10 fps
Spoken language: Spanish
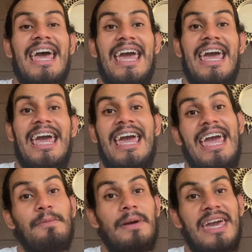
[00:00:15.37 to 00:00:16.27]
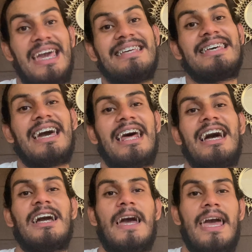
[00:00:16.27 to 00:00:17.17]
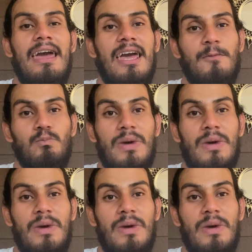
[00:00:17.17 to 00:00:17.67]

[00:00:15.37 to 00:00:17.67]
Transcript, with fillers: Eh, en mi Instagram eh,